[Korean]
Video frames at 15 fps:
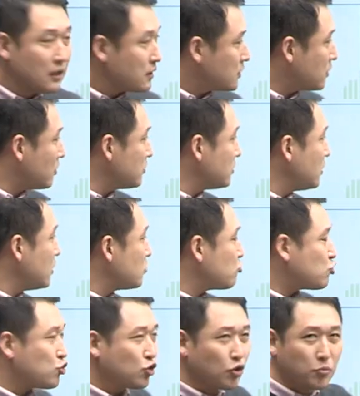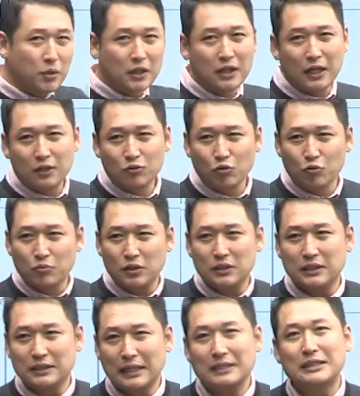그런 취업에 대한
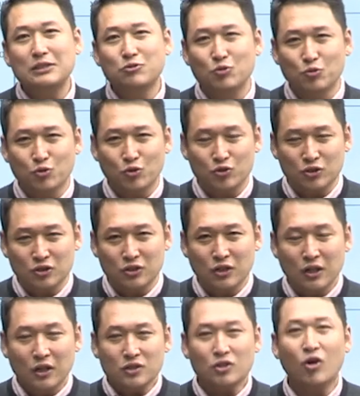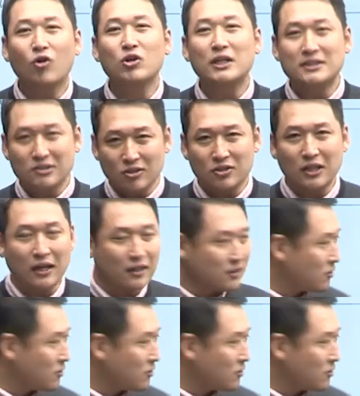고민이 상대적으로는 덜했었다.